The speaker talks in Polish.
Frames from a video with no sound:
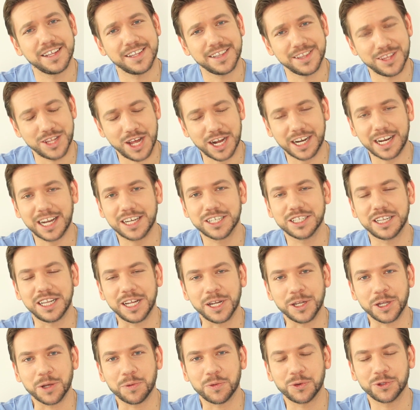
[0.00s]

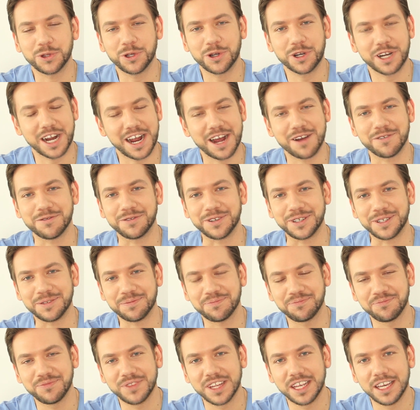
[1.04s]
Nakaszlenie mu do kawy.
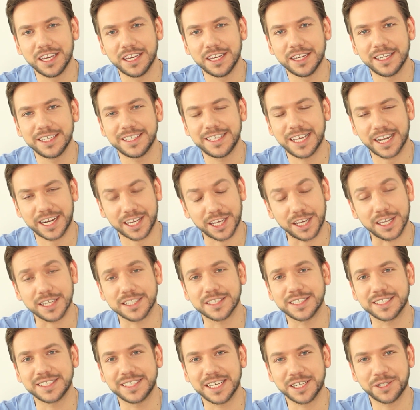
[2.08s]
Tak
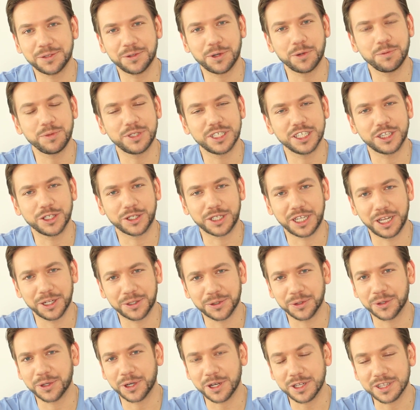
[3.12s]
jest. Zdarzyło mi się to
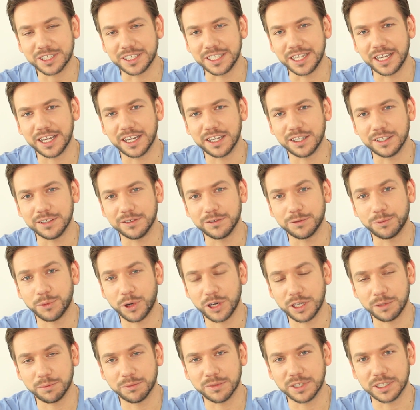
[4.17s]
kilkukrotnie e, w
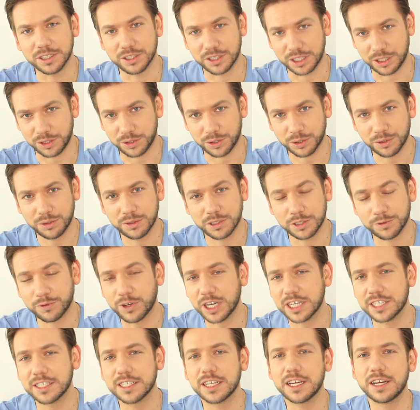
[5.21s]
moim życiu,
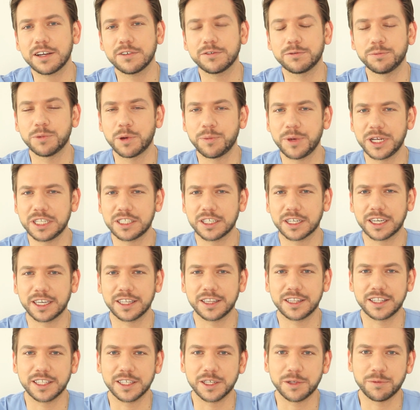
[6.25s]
zwłaszcza w momencie,
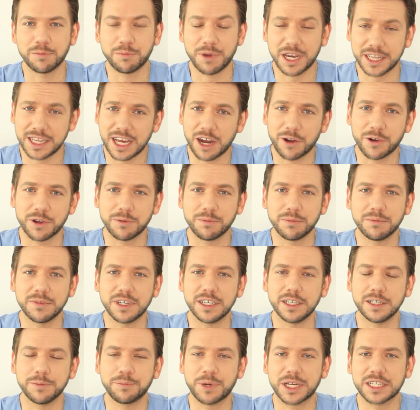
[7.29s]
kiedy badałem
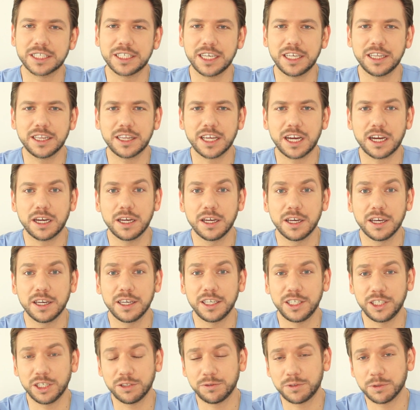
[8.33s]
e, pacjenta
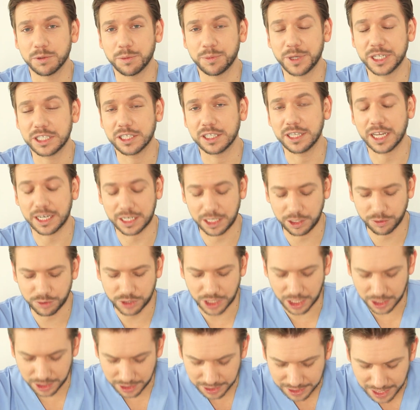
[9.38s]
i on w tym momencie nachylił
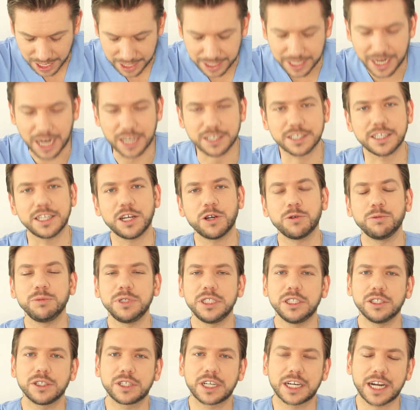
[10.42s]
się i nakaszlał
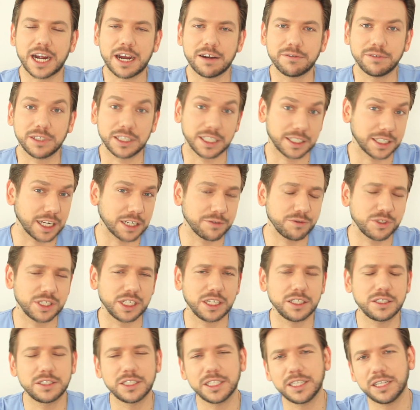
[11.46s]
mi do kawy, tak jak
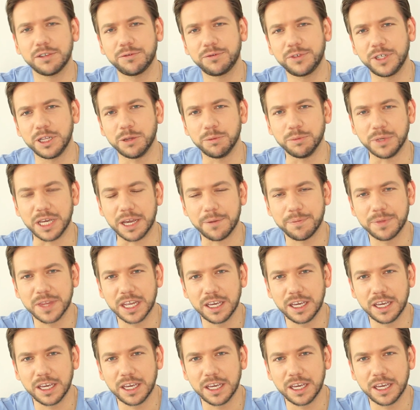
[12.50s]
widzieliście na filmie.